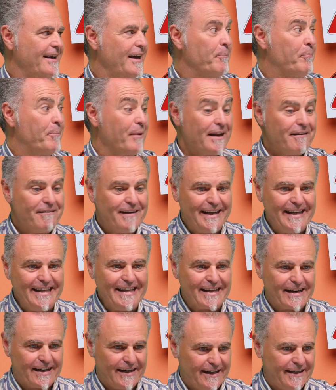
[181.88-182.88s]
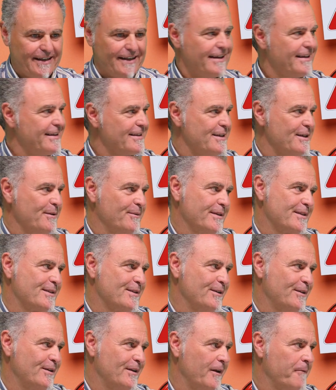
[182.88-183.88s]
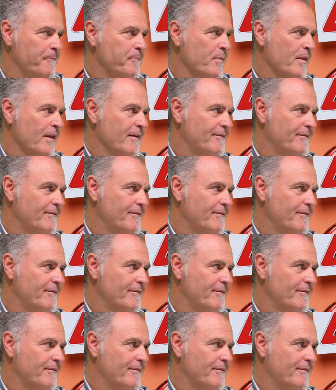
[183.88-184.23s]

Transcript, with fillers: e prevenirle le situazioni.